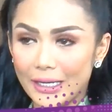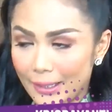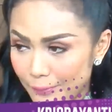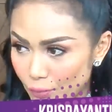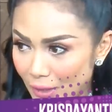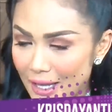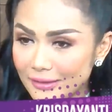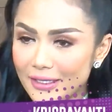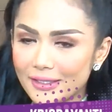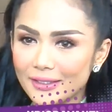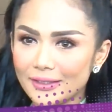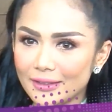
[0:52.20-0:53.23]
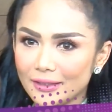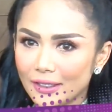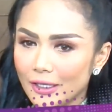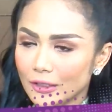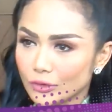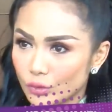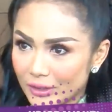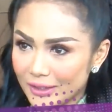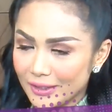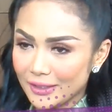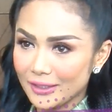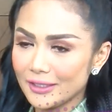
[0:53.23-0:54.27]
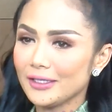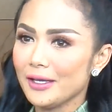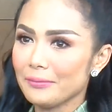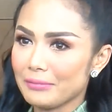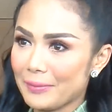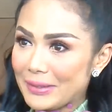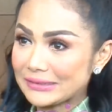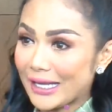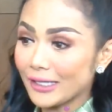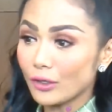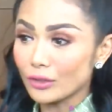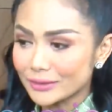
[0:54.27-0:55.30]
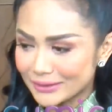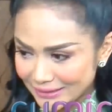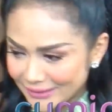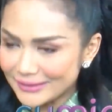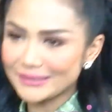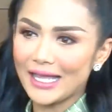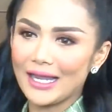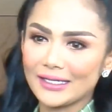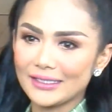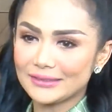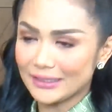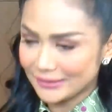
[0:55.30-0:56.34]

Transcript: mereka pulang dari Turki, memang saya concern sekali, saya